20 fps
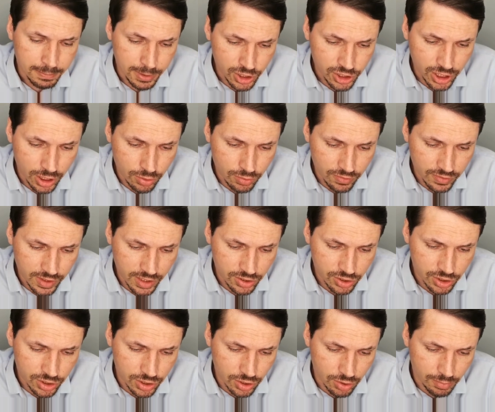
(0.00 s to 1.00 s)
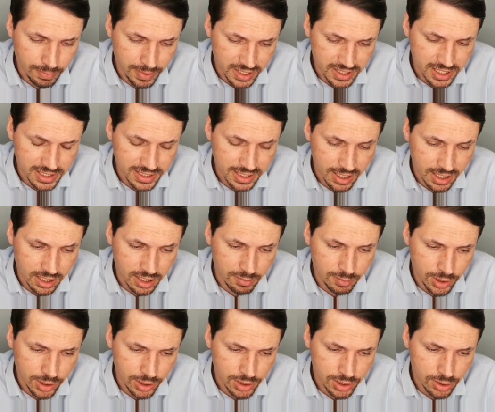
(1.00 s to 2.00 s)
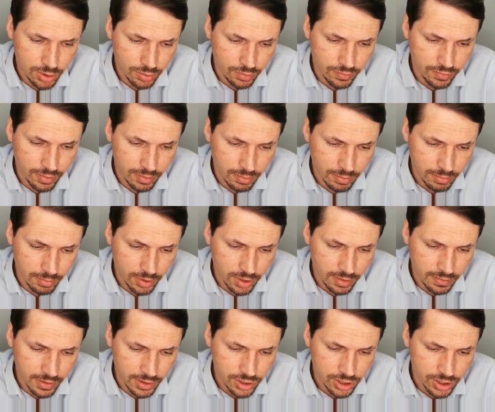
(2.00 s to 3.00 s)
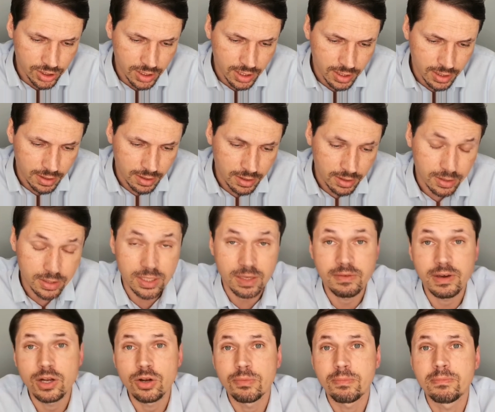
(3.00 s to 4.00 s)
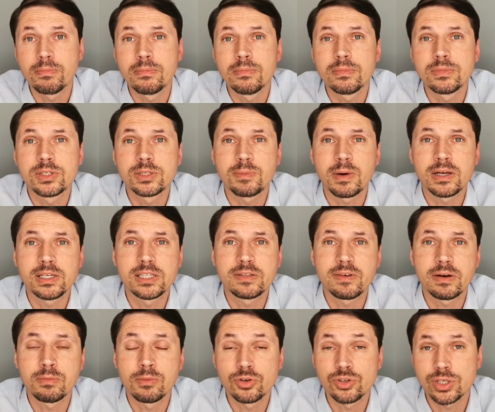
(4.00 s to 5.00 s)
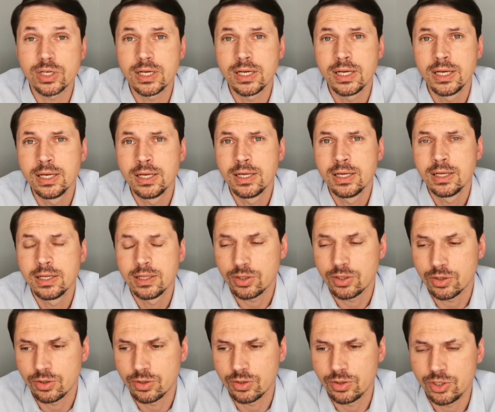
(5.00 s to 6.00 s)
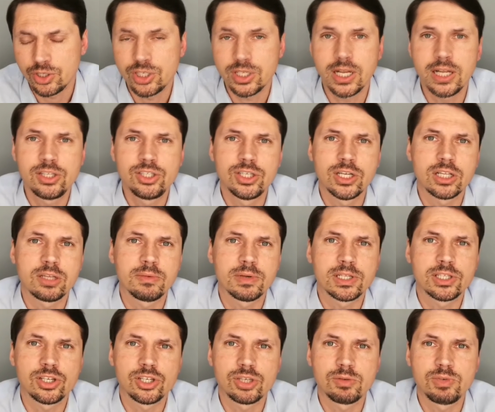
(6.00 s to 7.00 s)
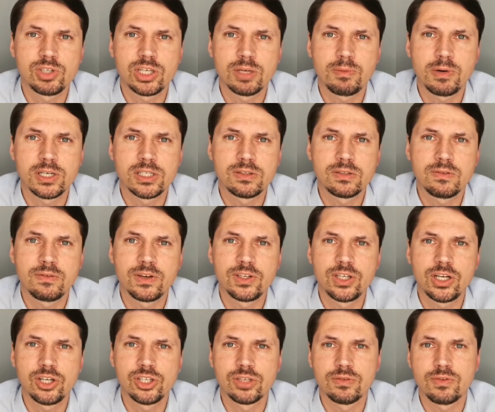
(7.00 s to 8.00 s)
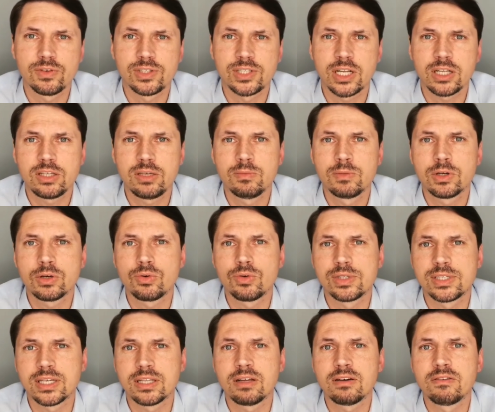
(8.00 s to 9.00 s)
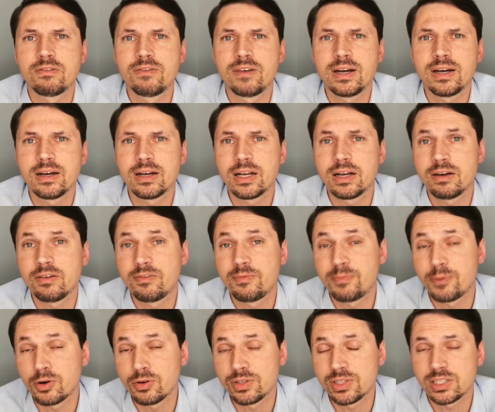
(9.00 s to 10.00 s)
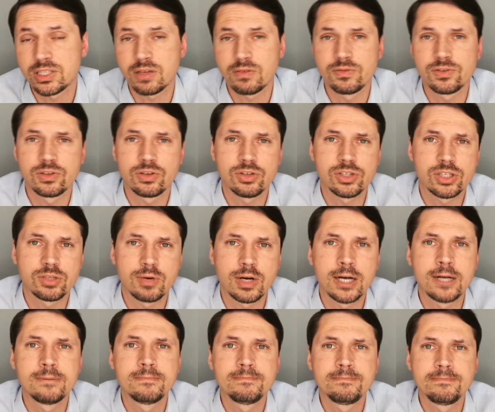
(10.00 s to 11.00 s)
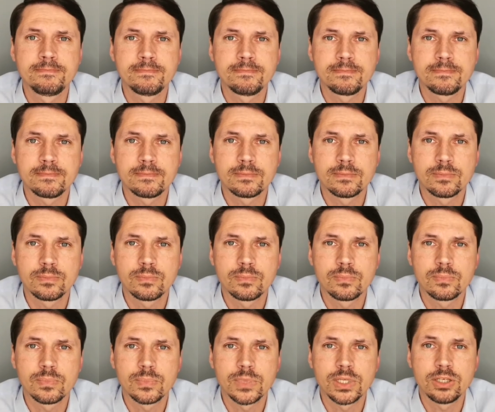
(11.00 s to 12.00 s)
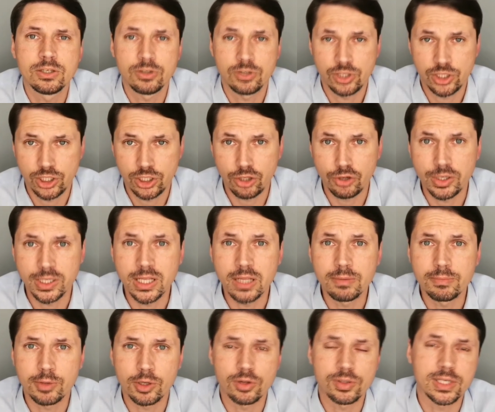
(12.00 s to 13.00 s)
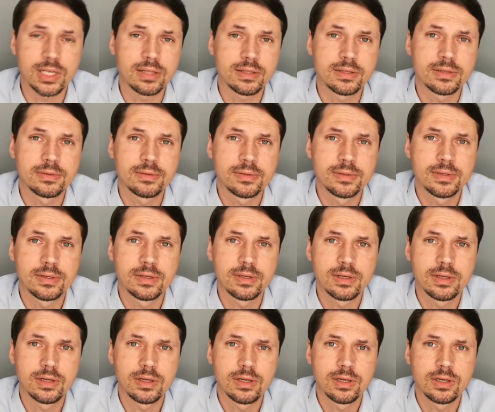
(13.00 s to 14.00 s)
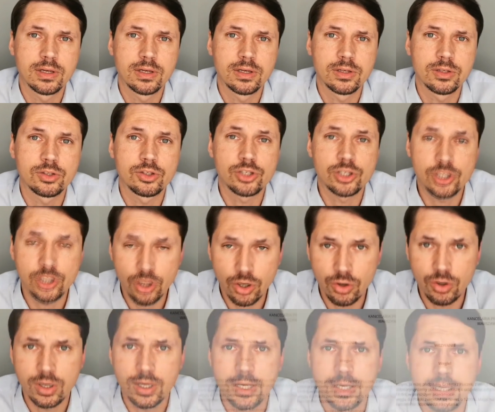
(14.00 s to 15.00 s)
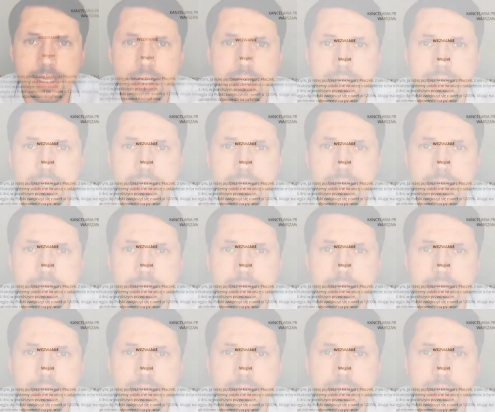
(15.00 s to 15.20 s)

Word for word: Piszę również do prezesa Rady Ministrów, ponieważ niewielu z Państwa może to śledzi, natomiast chcę, żebyście Państwo wiedzieli, że w ostatnim roku cena węgla w Polsce wzrosła 101%. 101%.